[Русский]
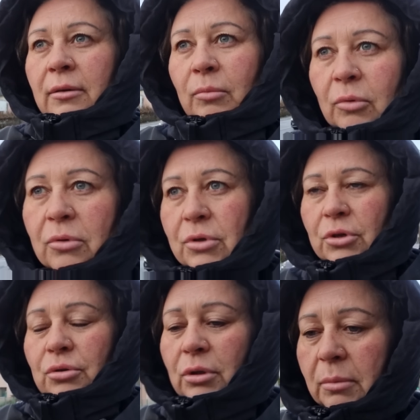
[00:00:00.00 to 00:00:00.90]
Боже,
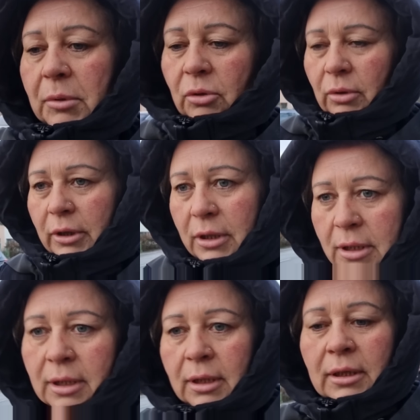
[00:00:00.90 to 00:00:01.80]
что там такое?
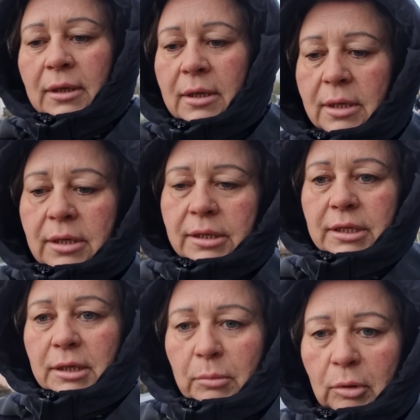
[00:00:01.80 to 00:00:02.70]

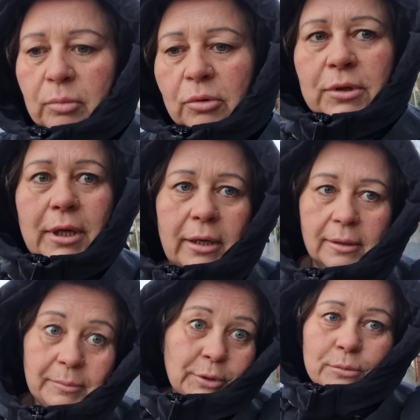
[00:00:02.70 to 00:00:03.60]
Стимул будет.
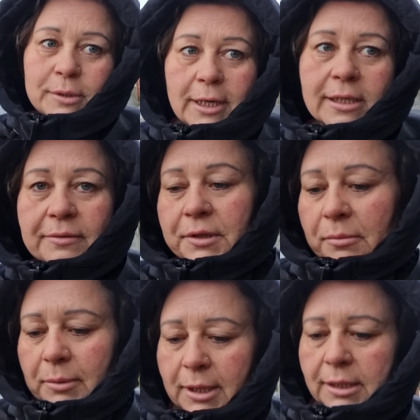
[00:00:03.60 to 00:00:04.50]
Потом залез в это
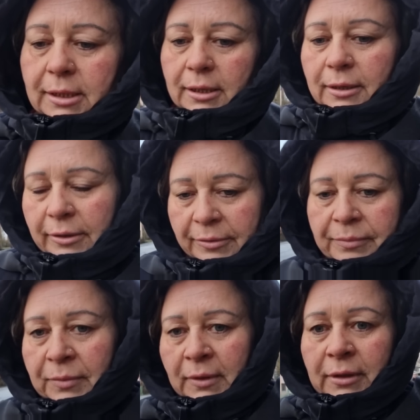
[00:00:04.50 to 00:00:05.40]
платье.
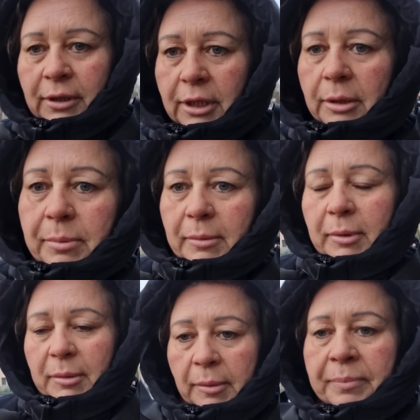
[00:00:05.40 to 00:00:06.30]
Какие
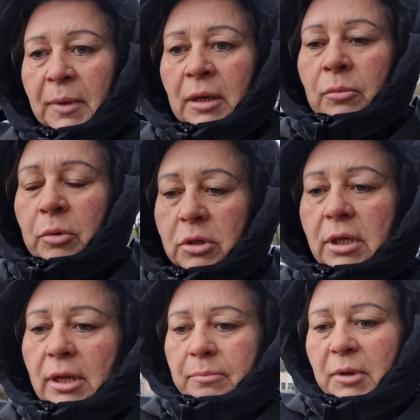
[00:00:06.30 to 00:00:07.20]
проблемы? Просто
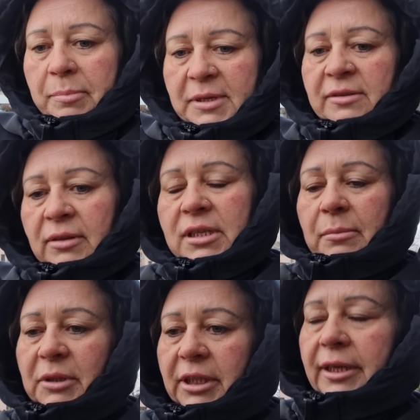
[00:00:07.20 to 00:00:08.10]
там не описывался
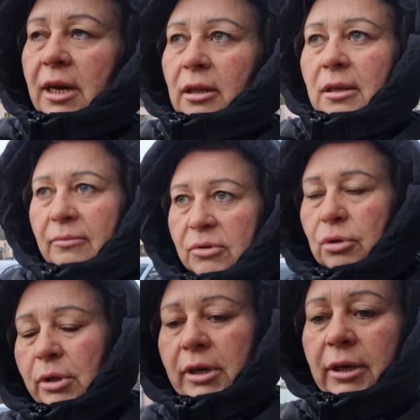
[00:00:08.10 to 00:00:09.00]
материал, там все
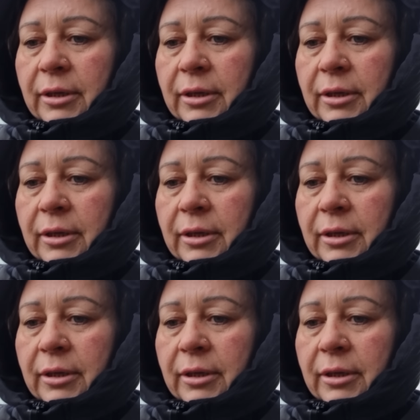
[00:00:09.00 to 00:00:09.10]
так